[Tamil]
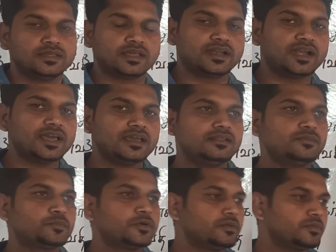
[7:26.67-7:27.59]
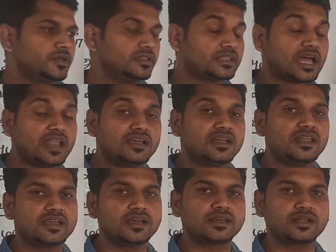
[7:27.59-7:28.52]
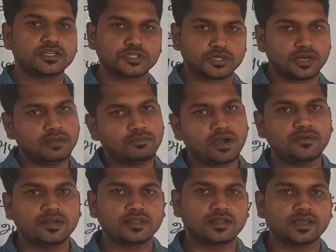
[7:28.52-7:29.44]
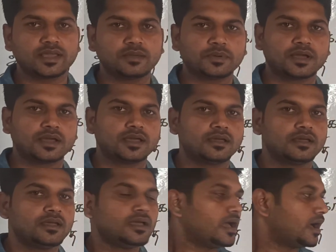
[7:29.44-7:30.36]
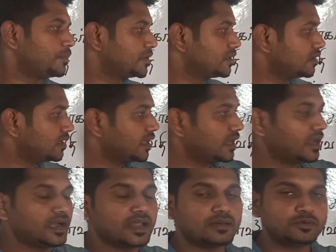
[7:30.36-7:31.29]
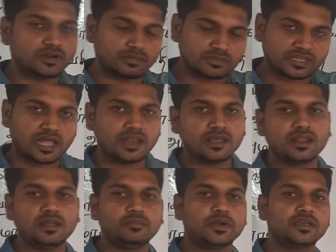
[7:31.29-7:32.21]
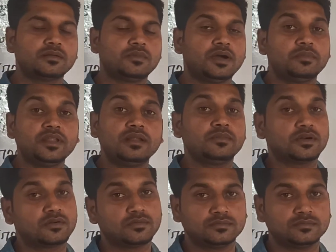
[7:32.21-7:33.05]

என்னடா இது போய் போய் தாலுக்காலாம் கேட்குறான் யூஸ்வலாக மாவட்டம் தானே கேட்பாங்க அப்போ இருக்கிற எல்லா டேமுக்கும் நம்ம தாலுக்காலாம் படிக்கணுமா அப்படின்னு நம்ம